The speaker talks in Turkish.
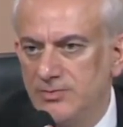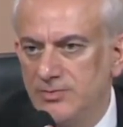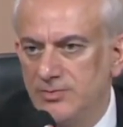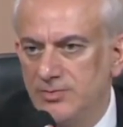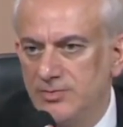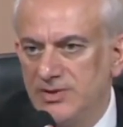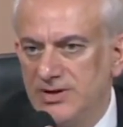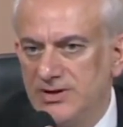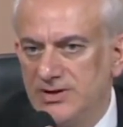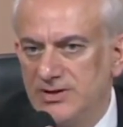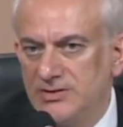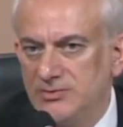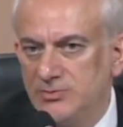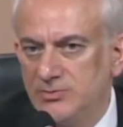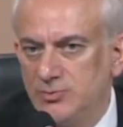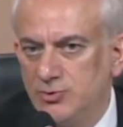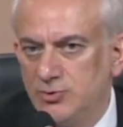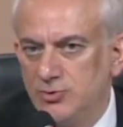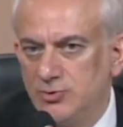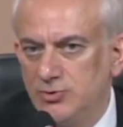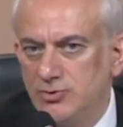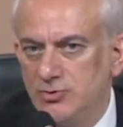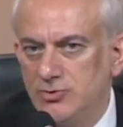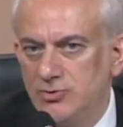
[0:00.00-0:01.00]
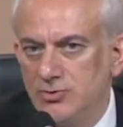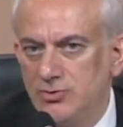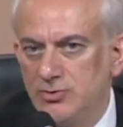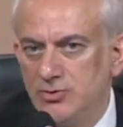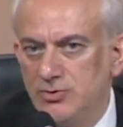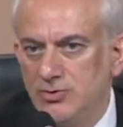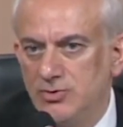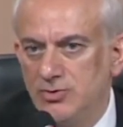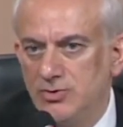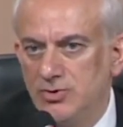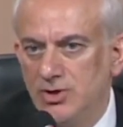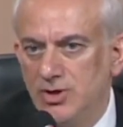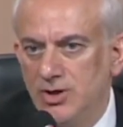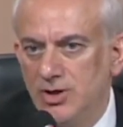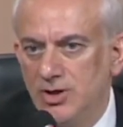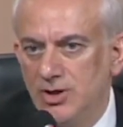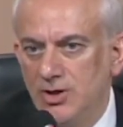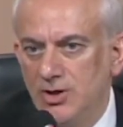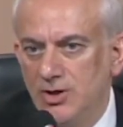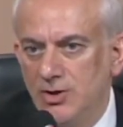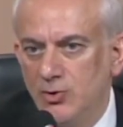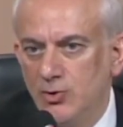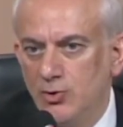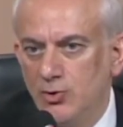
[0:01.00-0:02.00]
Bakın bu
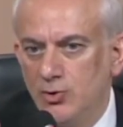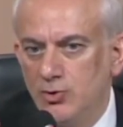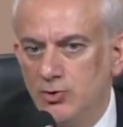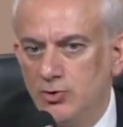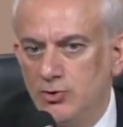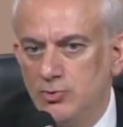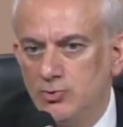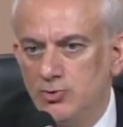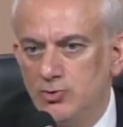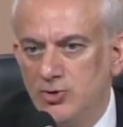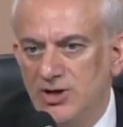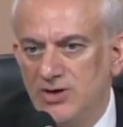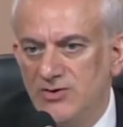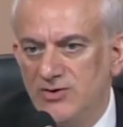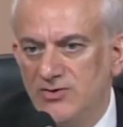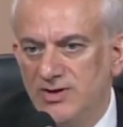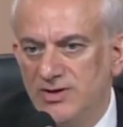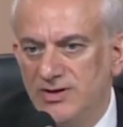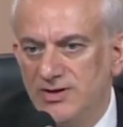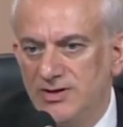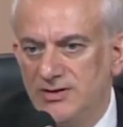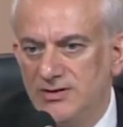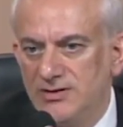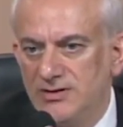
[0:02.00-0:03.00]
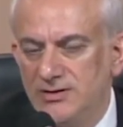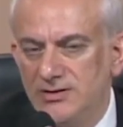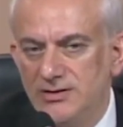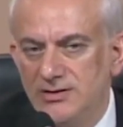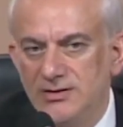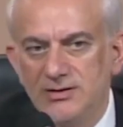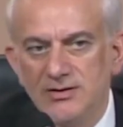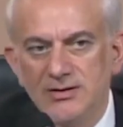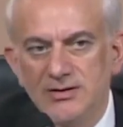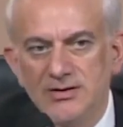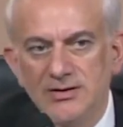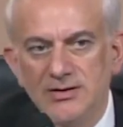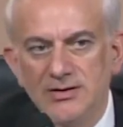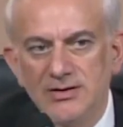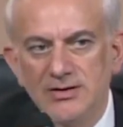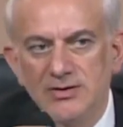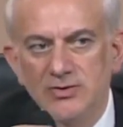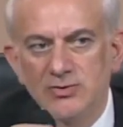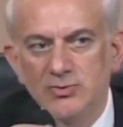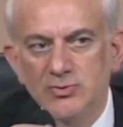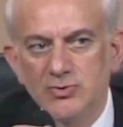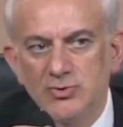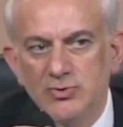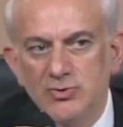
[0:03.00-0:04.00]
olumlu havayı
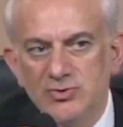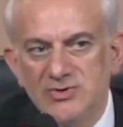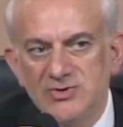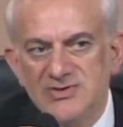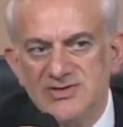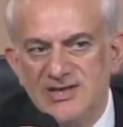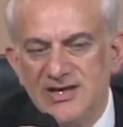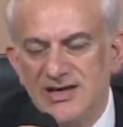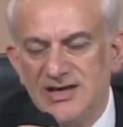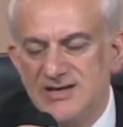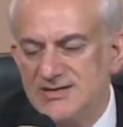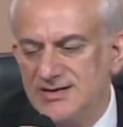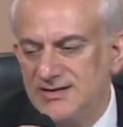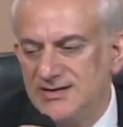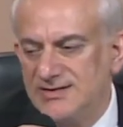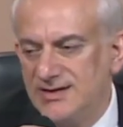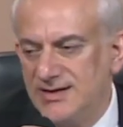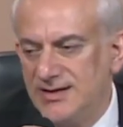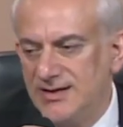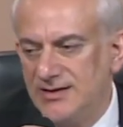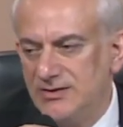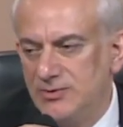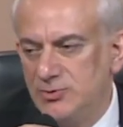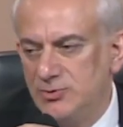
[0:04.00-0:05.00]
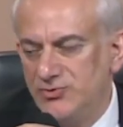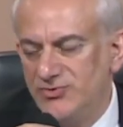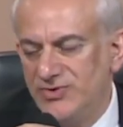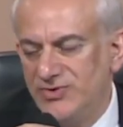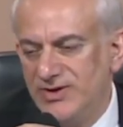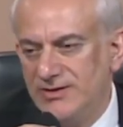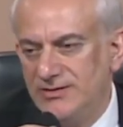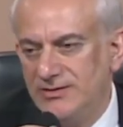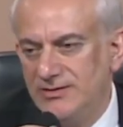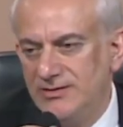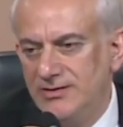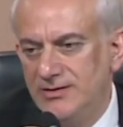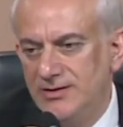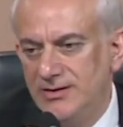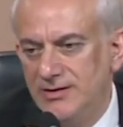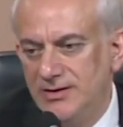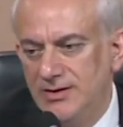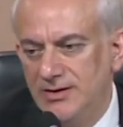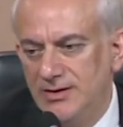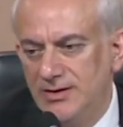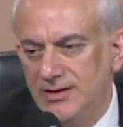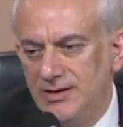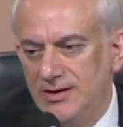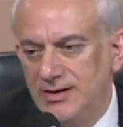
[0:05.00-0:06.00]
günlük siyasete lütfen
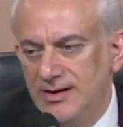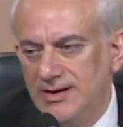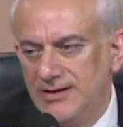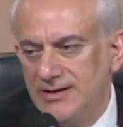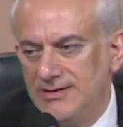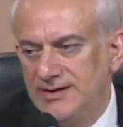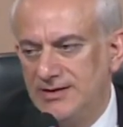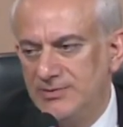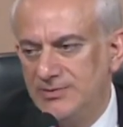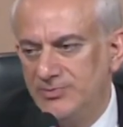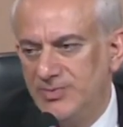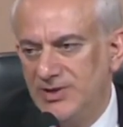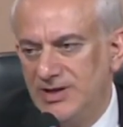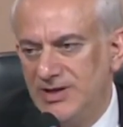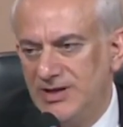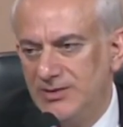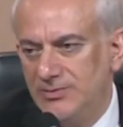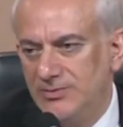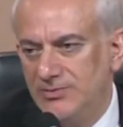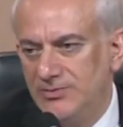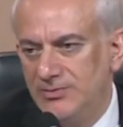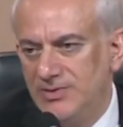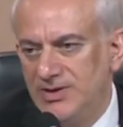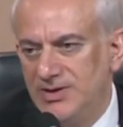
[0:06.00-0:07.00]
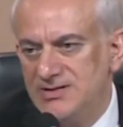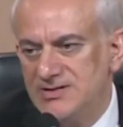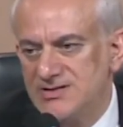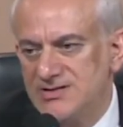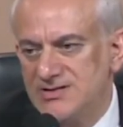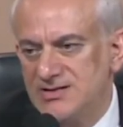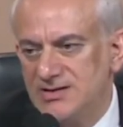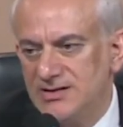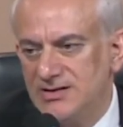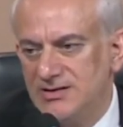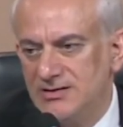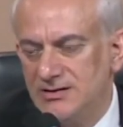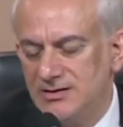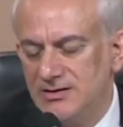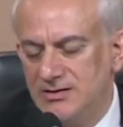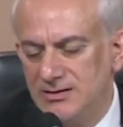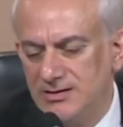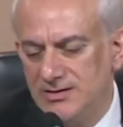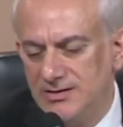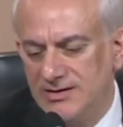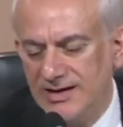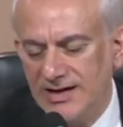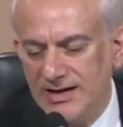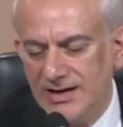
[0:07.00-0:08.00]
alet etmeyelim. Meclisi
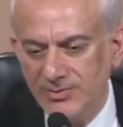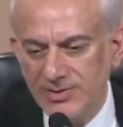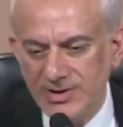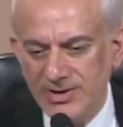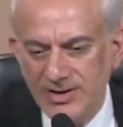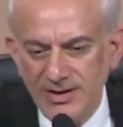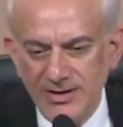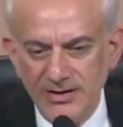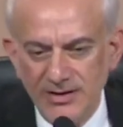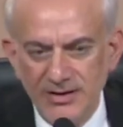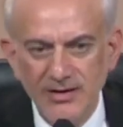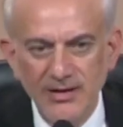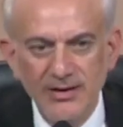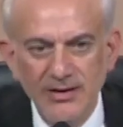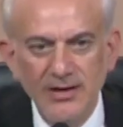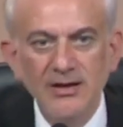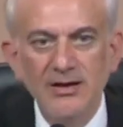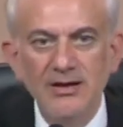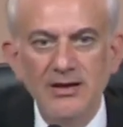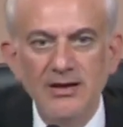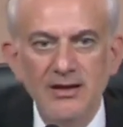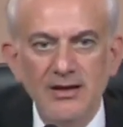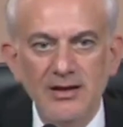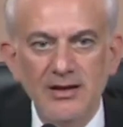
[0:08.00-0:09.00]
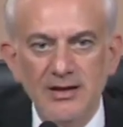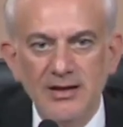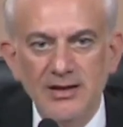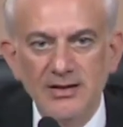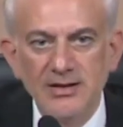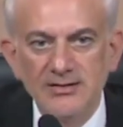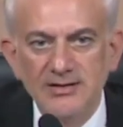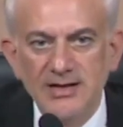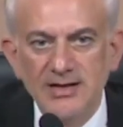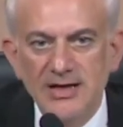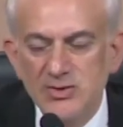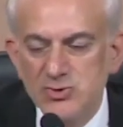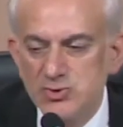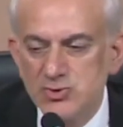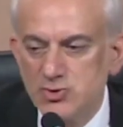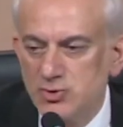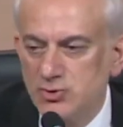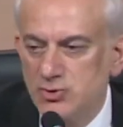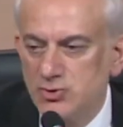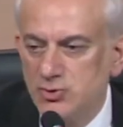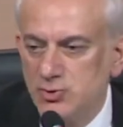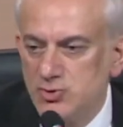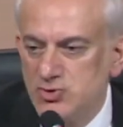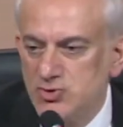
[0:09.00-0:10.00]
germeye,
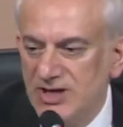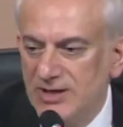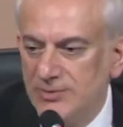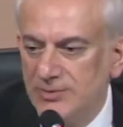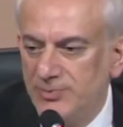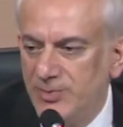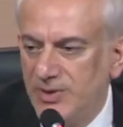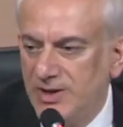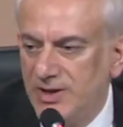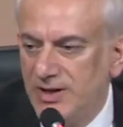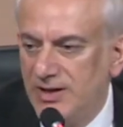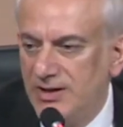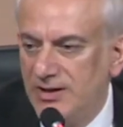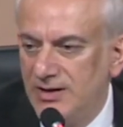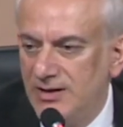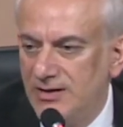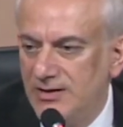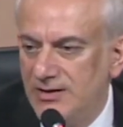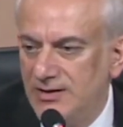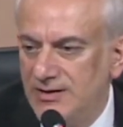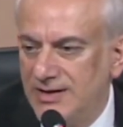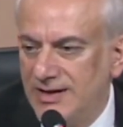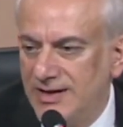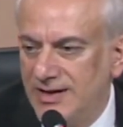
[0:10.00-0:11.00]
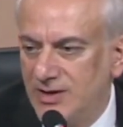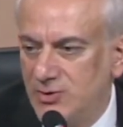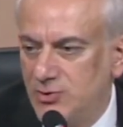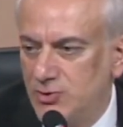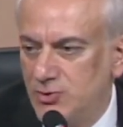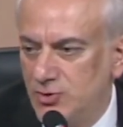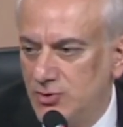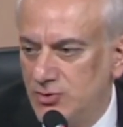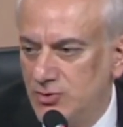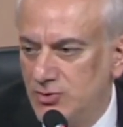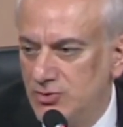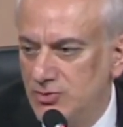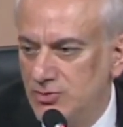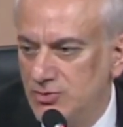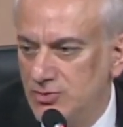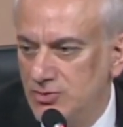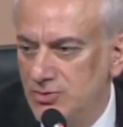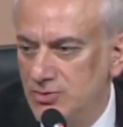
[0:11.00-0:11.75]
tansiyonu yükseltmeye gerek yok.